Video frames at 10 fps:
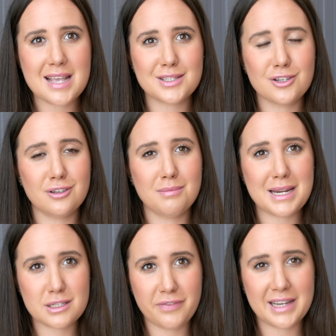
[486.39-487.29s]
jest to
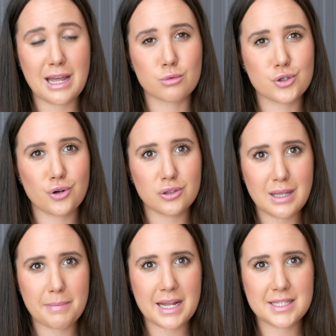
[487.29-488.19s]
bardzo fajna,
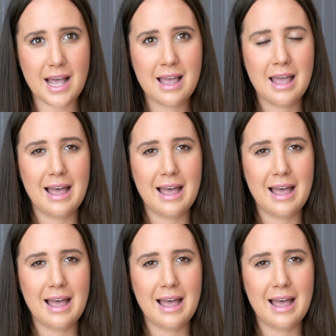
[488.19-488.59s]
różnorodna praca,